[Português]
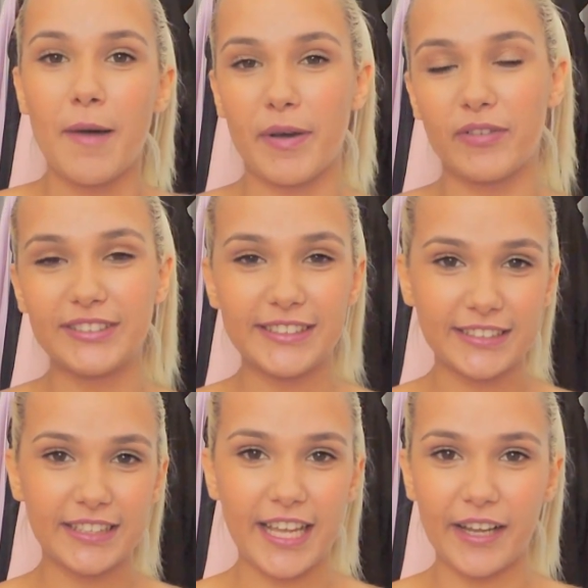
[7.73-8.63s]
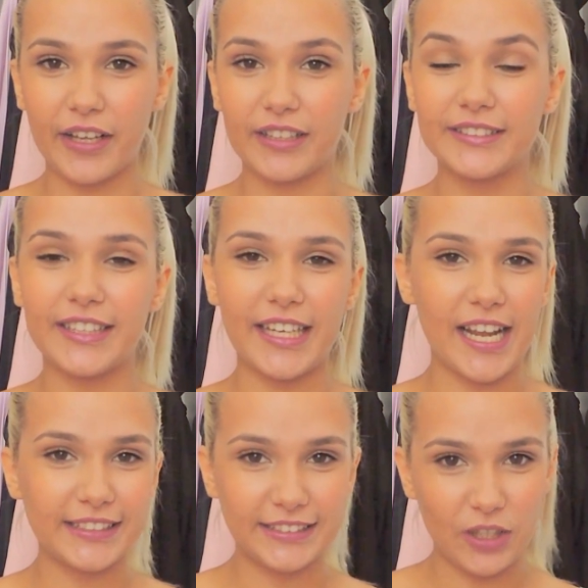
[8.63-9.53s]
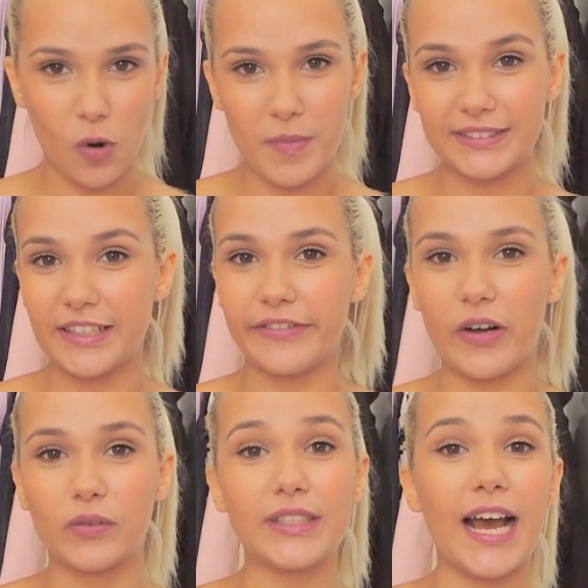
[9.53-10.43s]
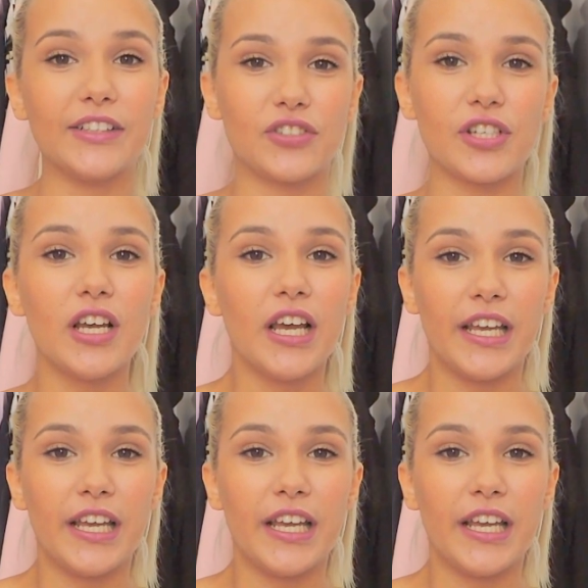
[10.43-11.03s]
para vocês que têm interesse em começar a faculdade